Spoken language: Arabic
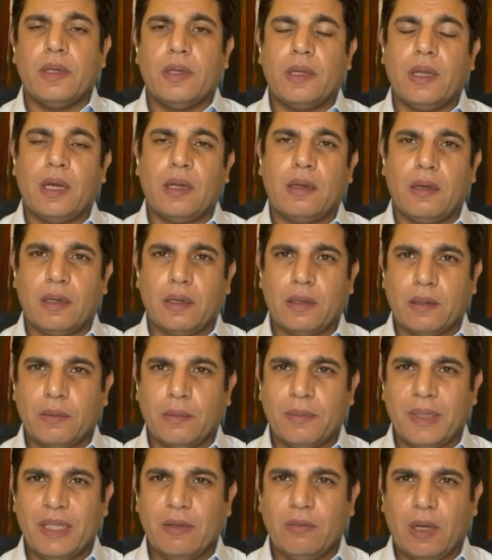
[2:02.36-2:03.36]

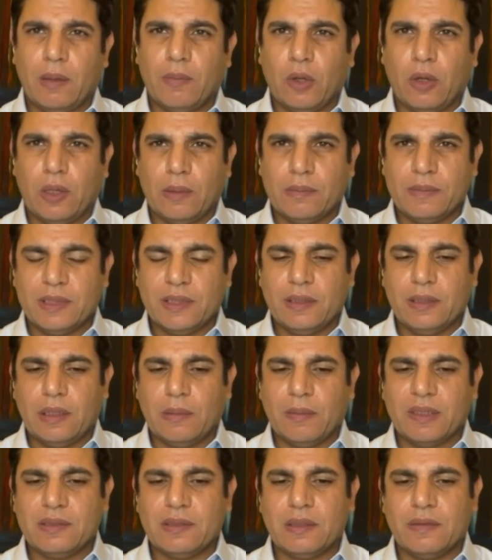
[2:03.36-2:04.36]
القرار 154
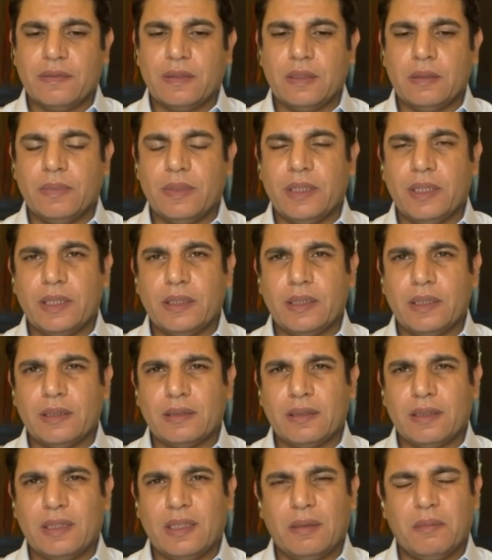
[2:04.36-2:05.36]
لمصرف في لبنان
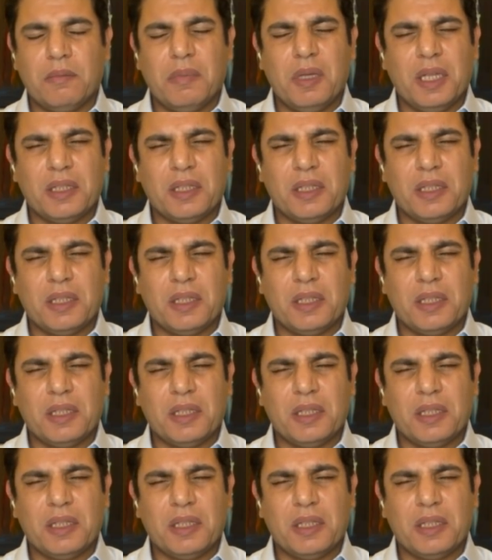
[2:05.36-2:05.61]
اللي طلع